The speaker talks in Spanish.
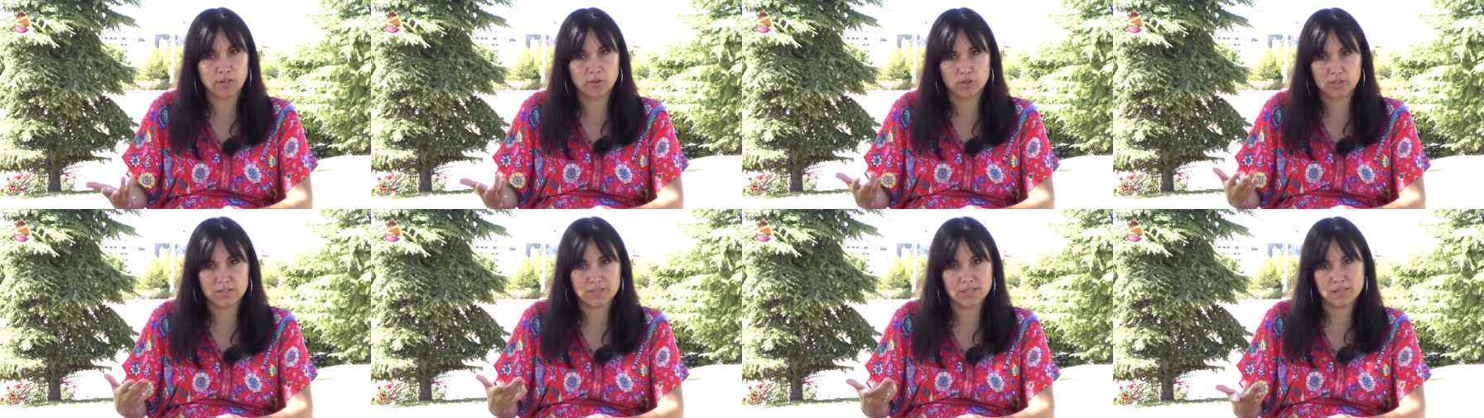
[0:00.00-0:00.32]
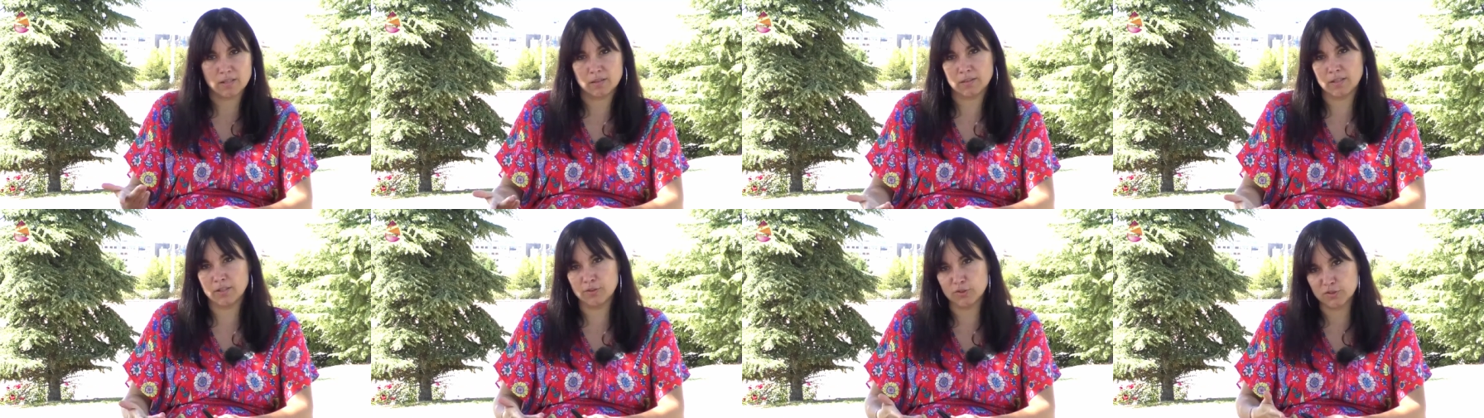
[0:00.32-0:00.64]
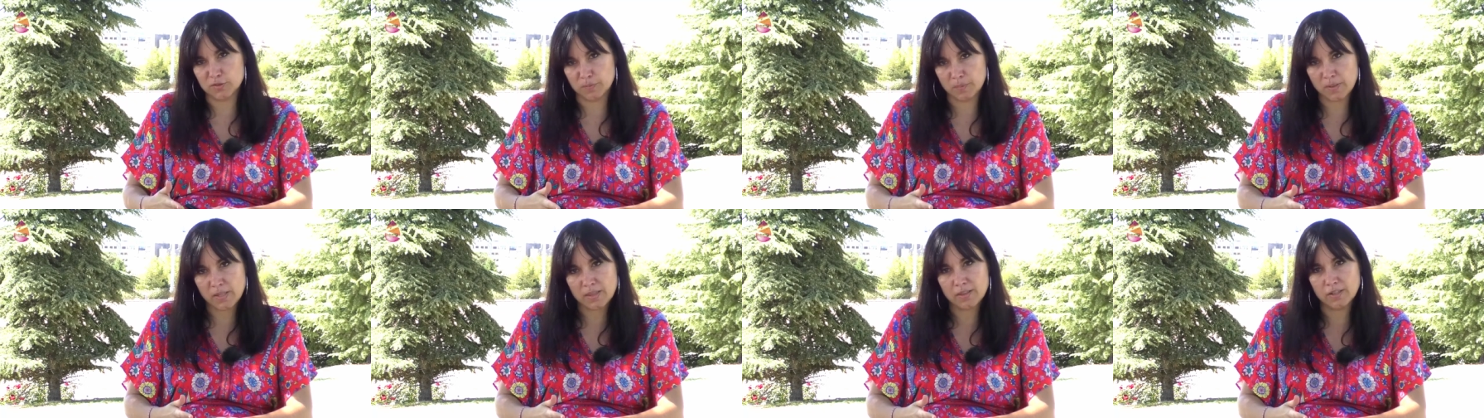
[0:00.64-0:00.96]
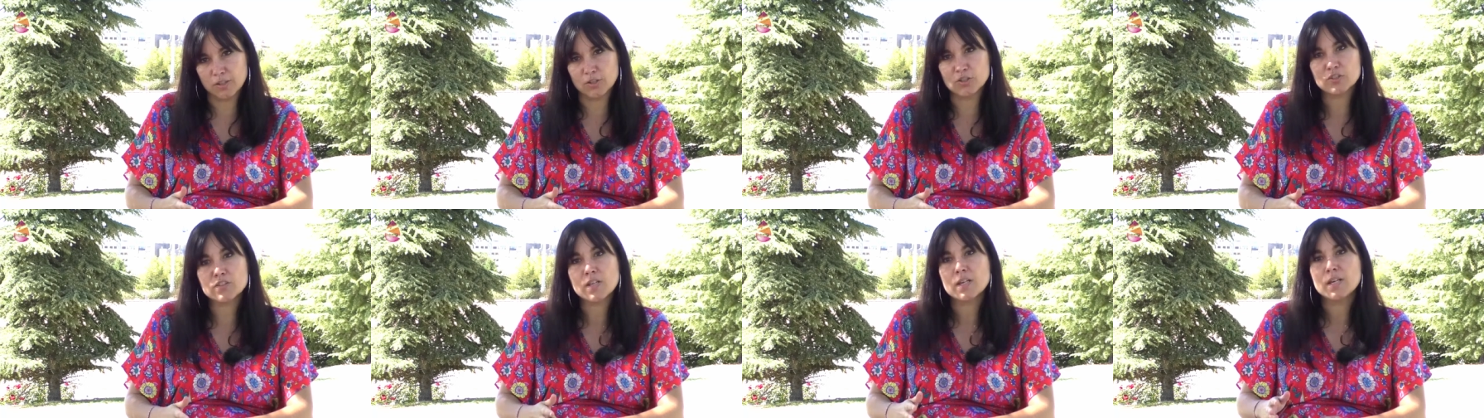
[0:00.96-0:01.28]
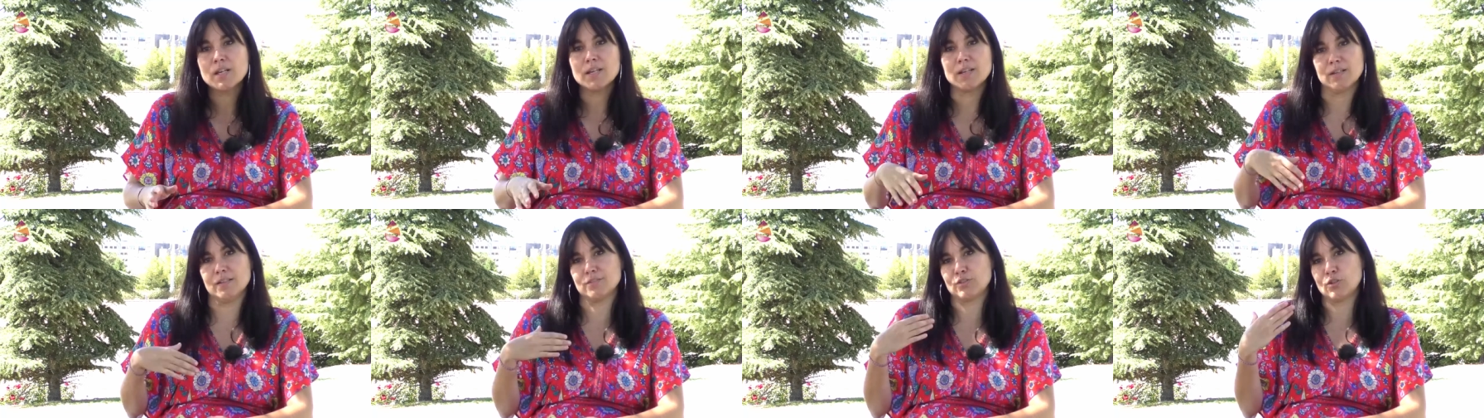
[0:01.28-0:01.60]
lo que se dice en los vídeos
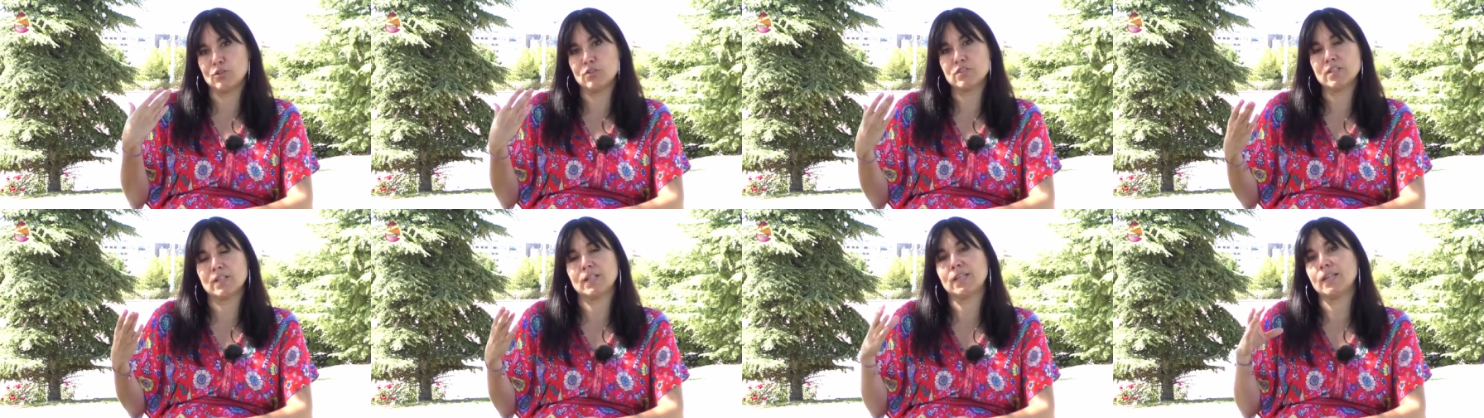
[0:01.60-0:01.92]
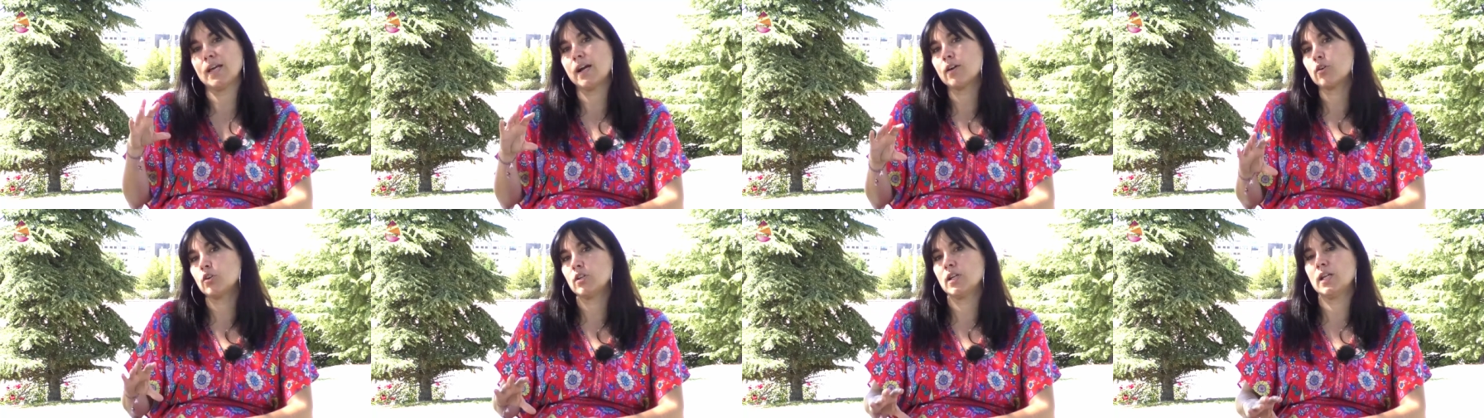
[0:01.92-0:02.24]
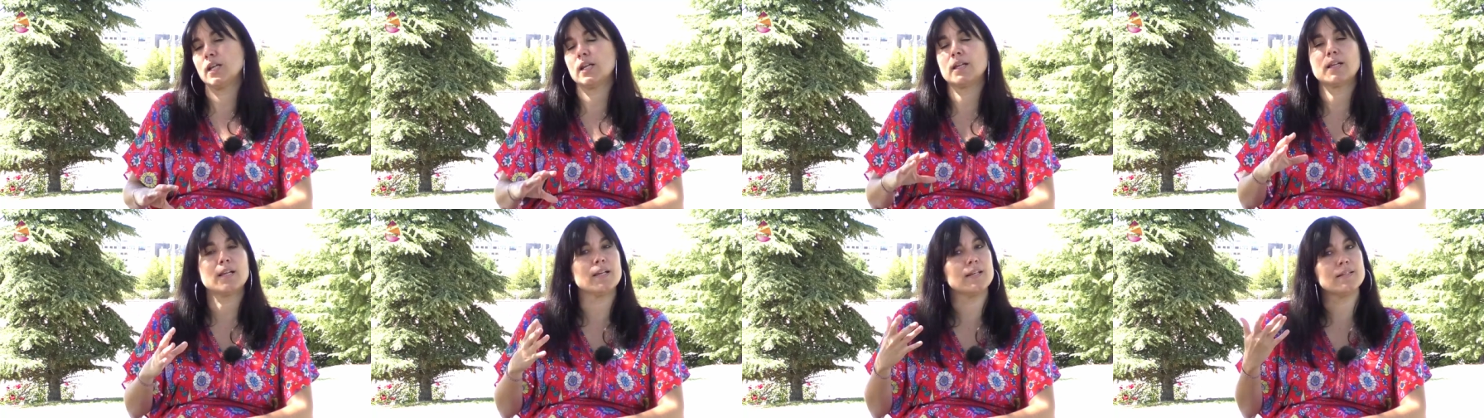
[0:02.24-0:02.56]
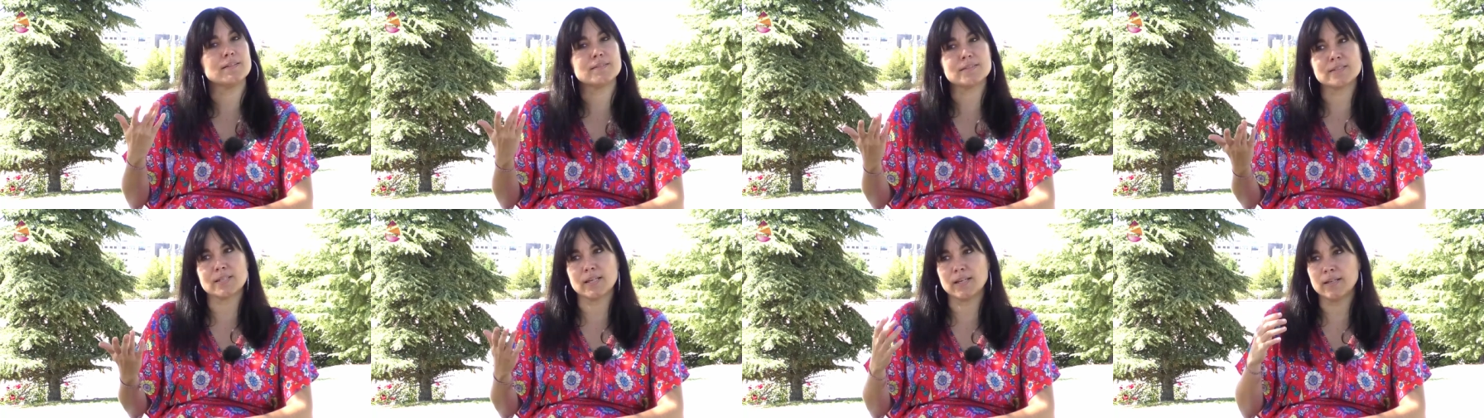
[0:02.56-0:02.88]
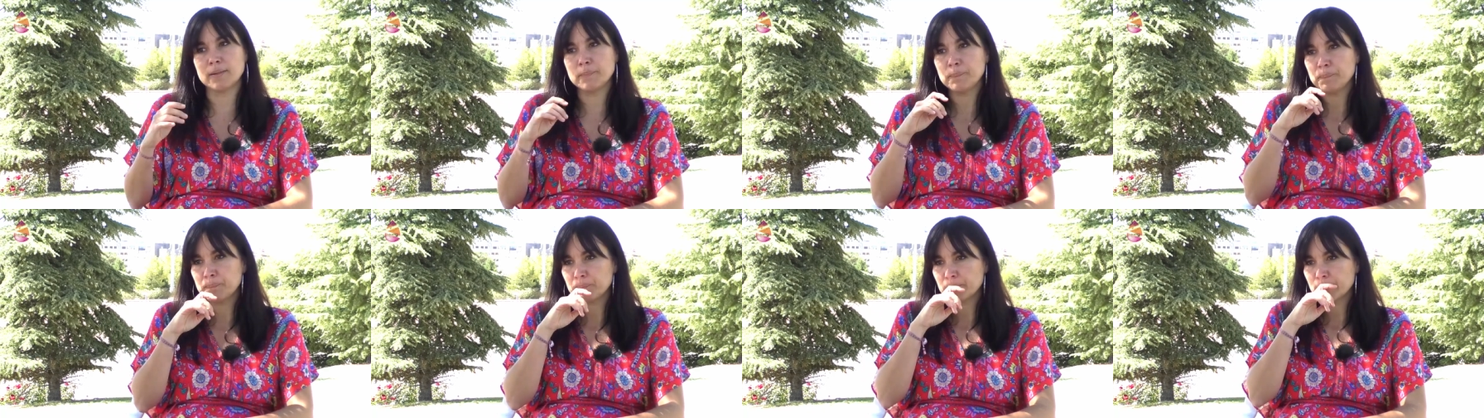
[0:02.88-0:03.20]
y solo se queda con el
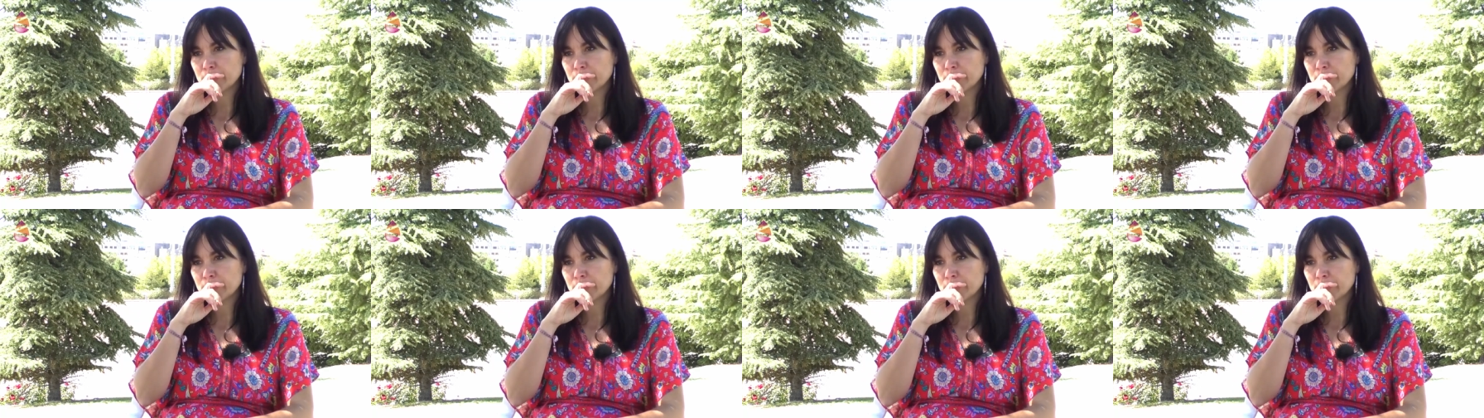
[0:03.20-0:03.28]
cliché